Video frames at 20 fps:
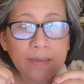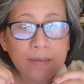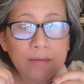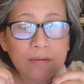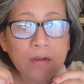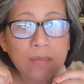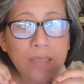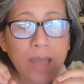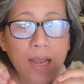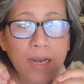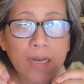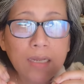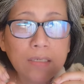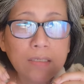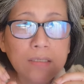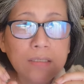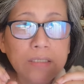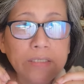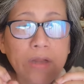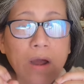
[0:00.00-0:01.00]
có thể là
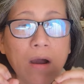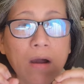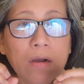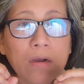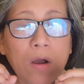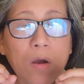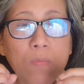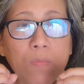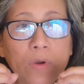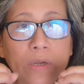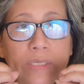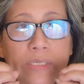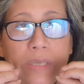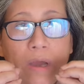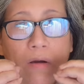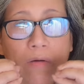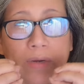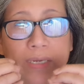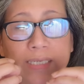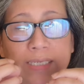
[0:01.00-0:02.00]
người đó không có
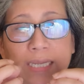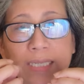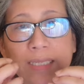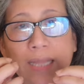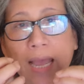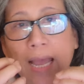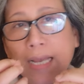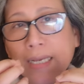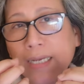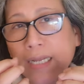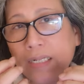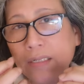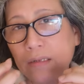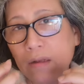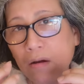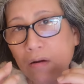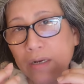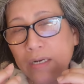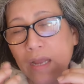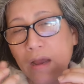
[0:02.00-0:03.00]
giỏi cách ăn cách
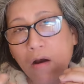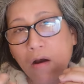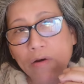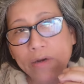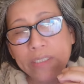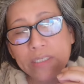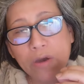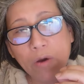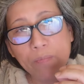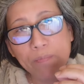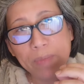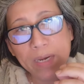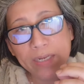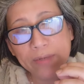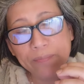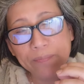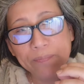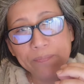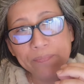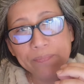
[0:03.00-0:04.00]
nói để hỏi chồng
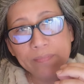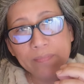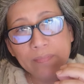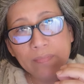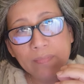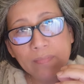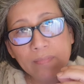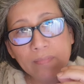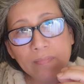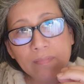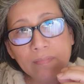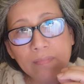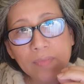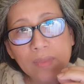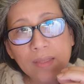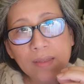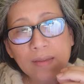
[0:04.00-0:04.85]
mình ừ?